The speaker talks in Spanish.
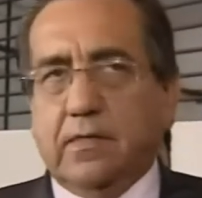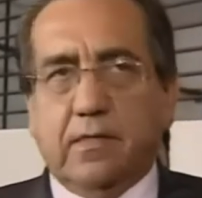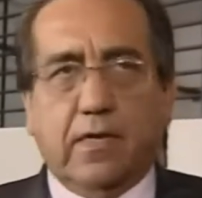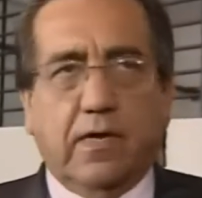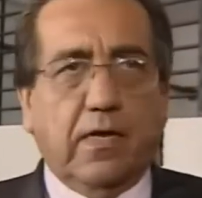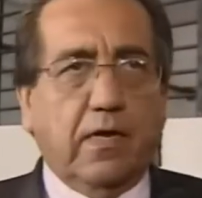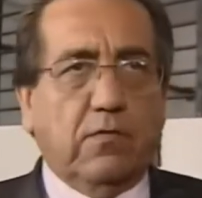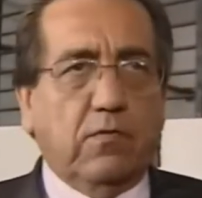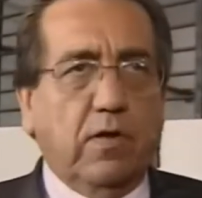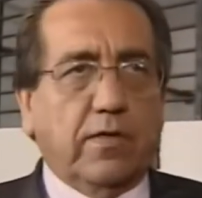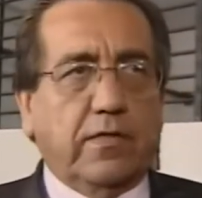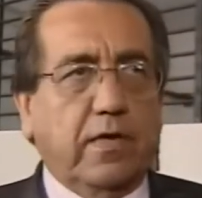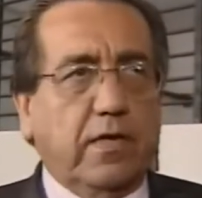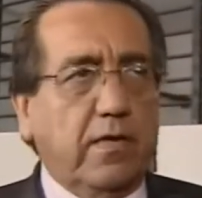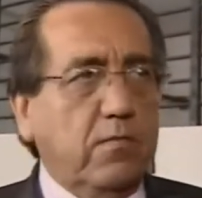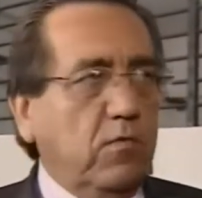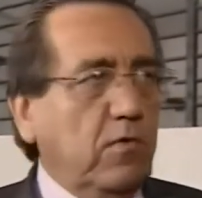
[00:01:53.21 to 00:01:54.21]
de
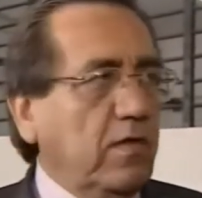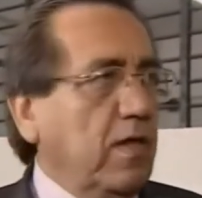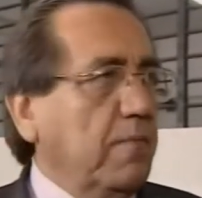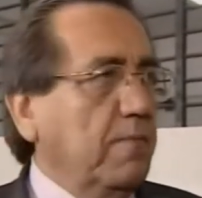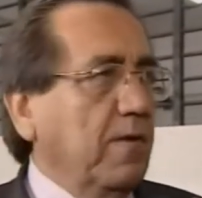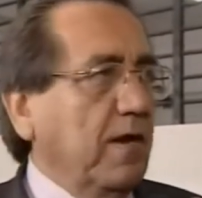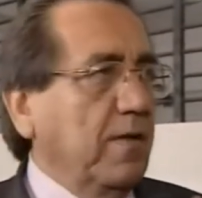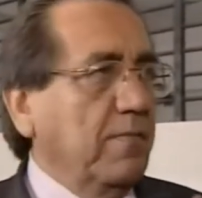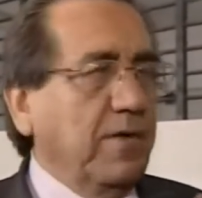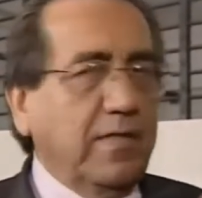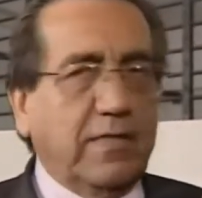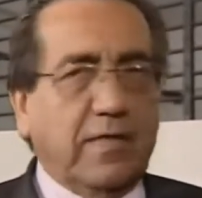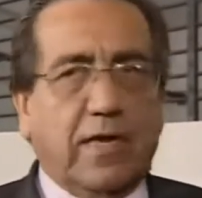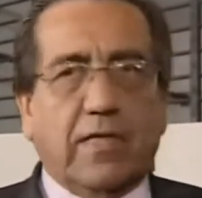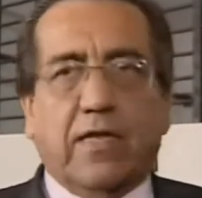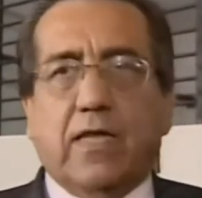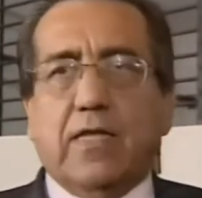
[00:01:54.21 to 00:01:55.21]
cualquier inmunidad
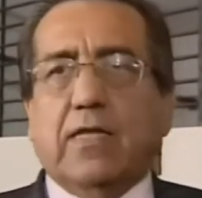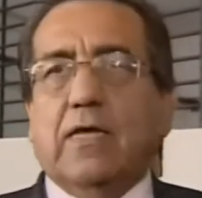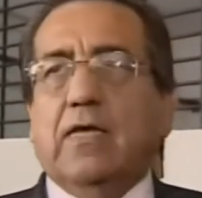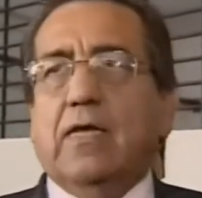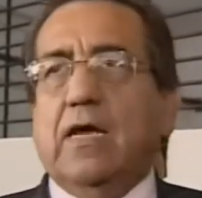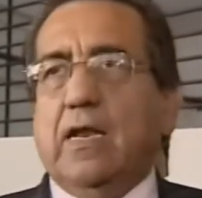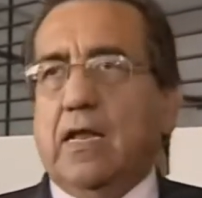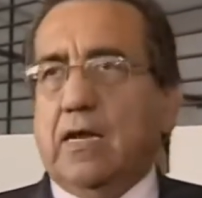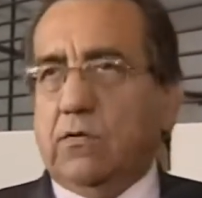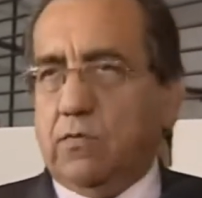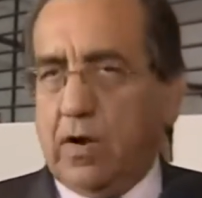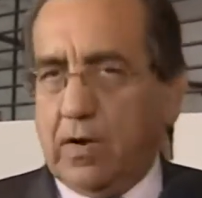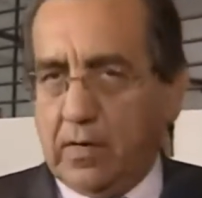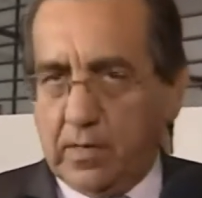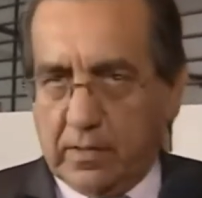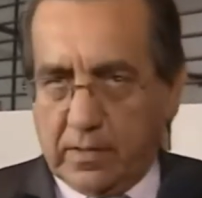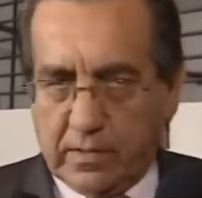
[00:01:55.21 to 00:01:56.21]
parlamentaria a la
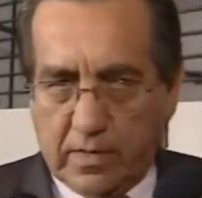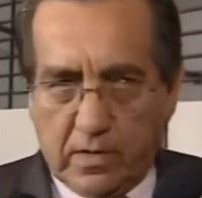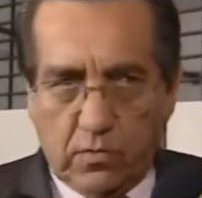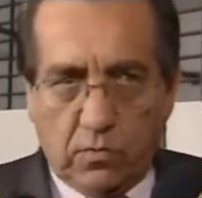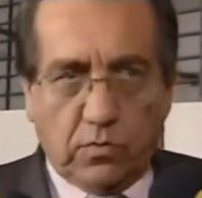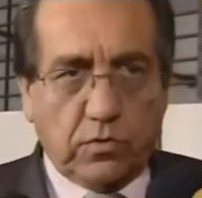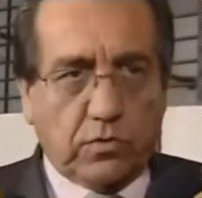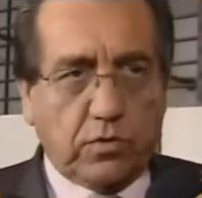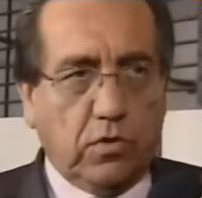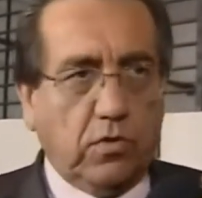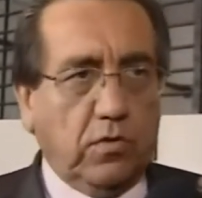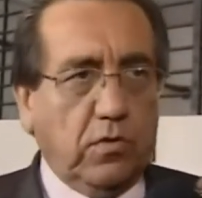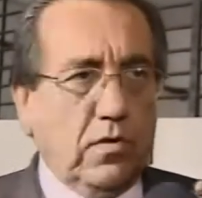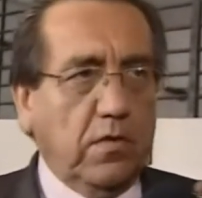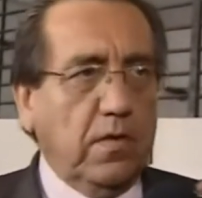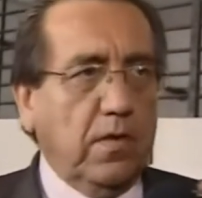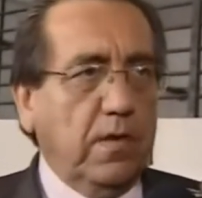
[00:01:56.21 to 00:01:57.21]
cual renuncio
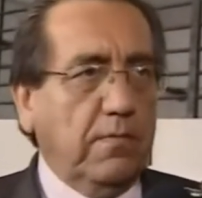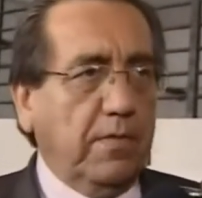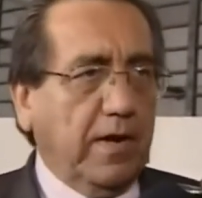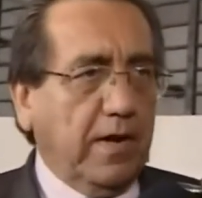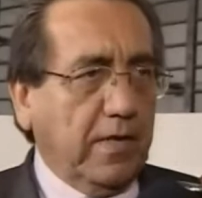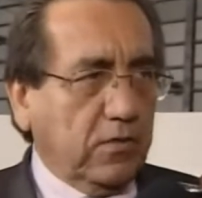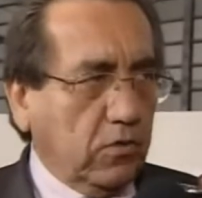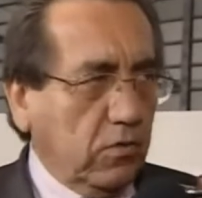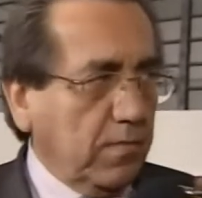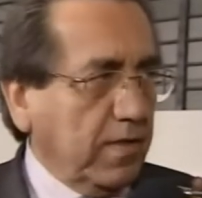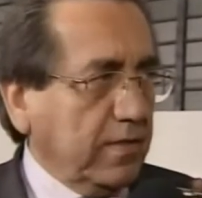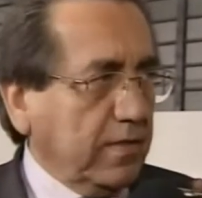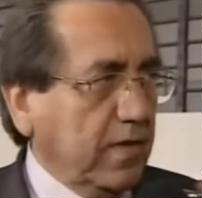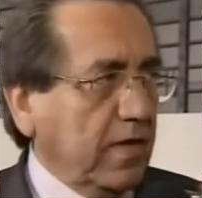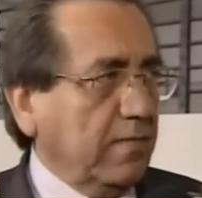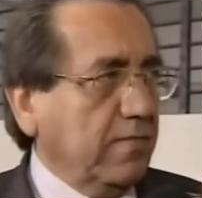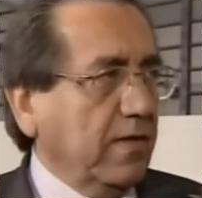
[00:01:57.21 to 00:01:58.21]
para
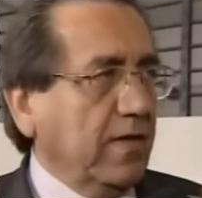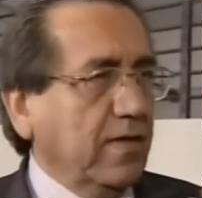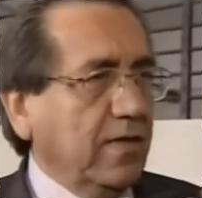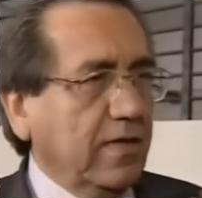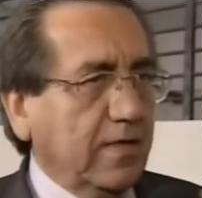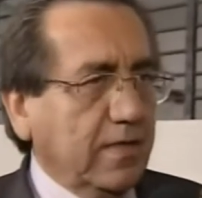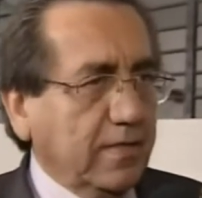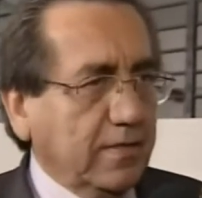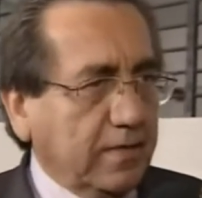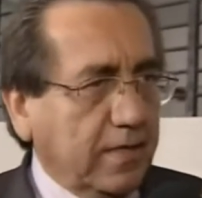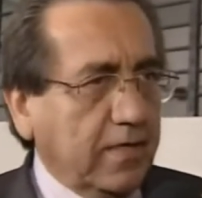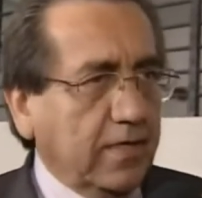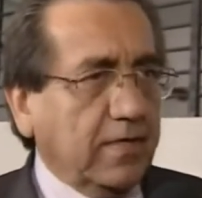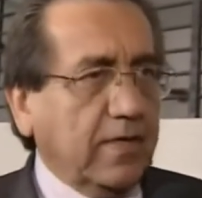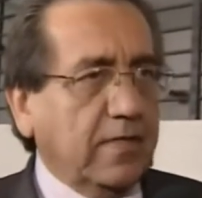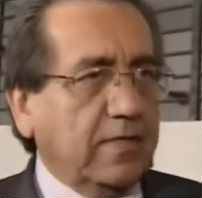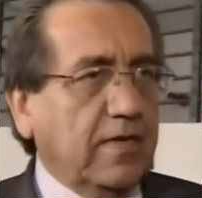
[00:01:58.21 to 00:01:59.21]
someterme
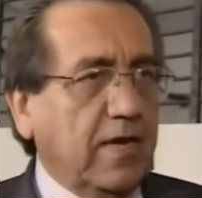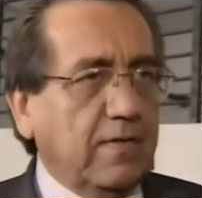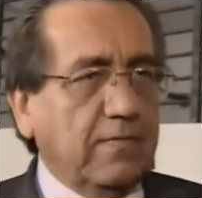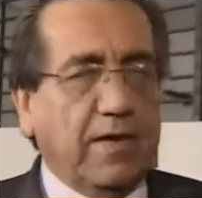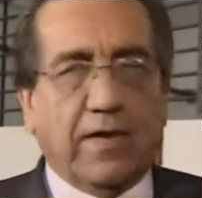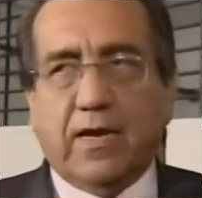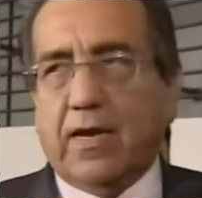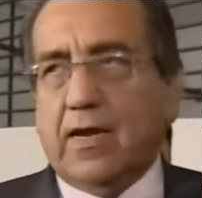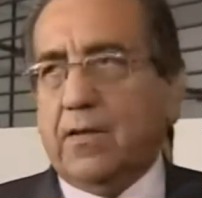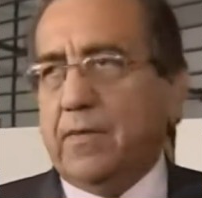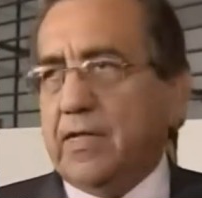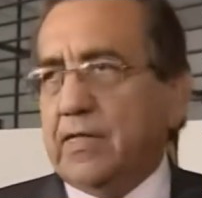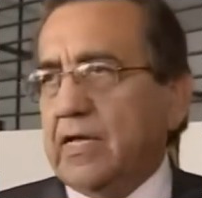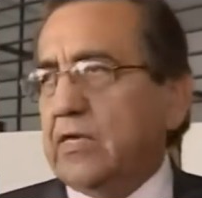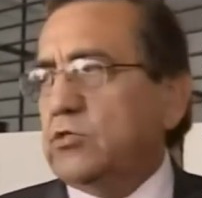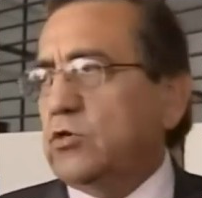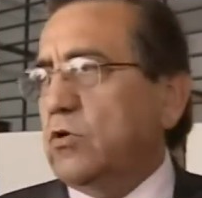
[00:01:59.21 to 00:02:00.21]
sin reserva ni
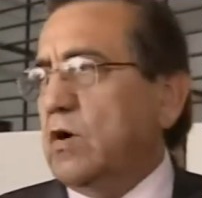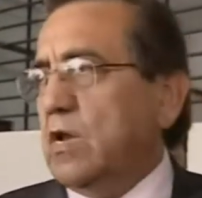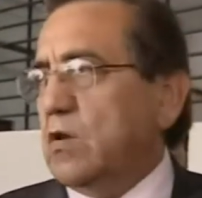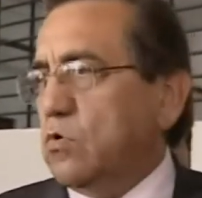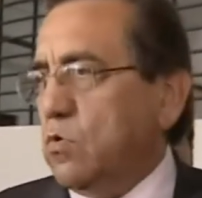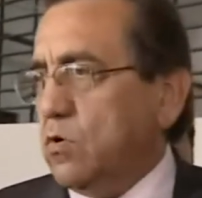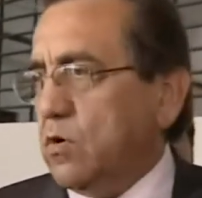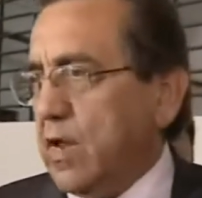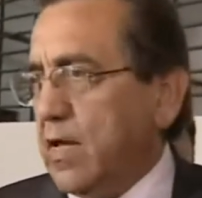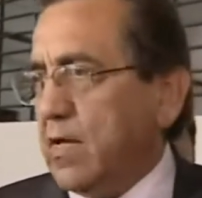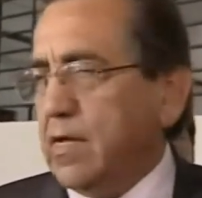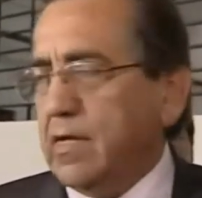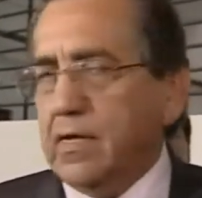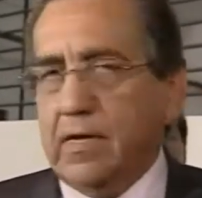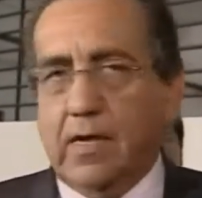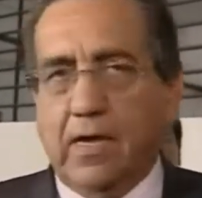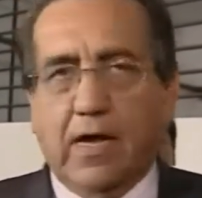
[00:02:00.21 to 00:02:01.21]
limitación alguna
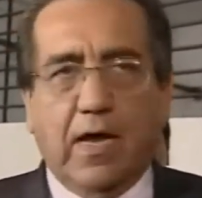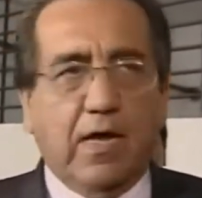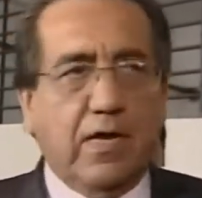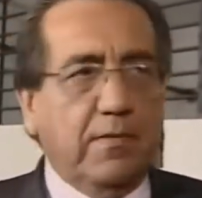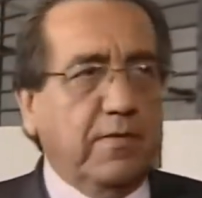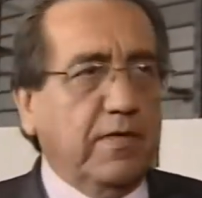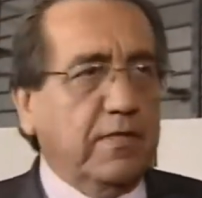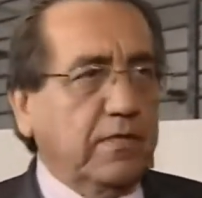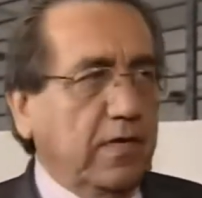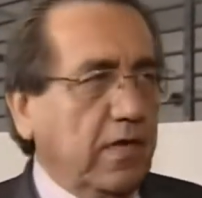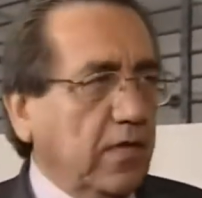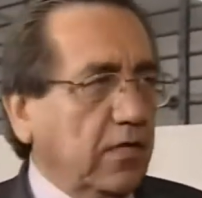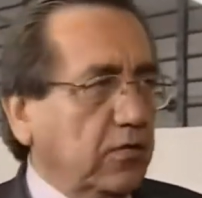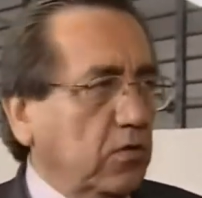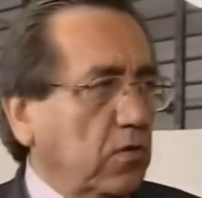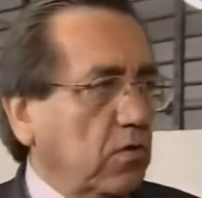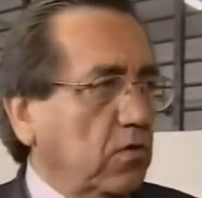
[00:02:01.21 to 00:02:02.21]
a la
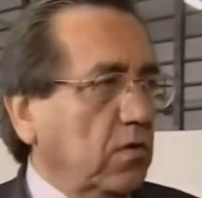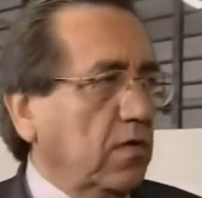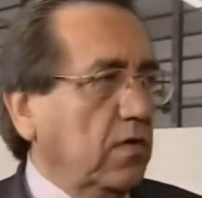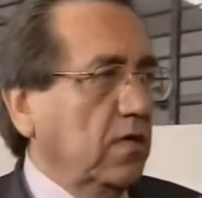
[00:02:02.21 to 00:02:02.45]
investigación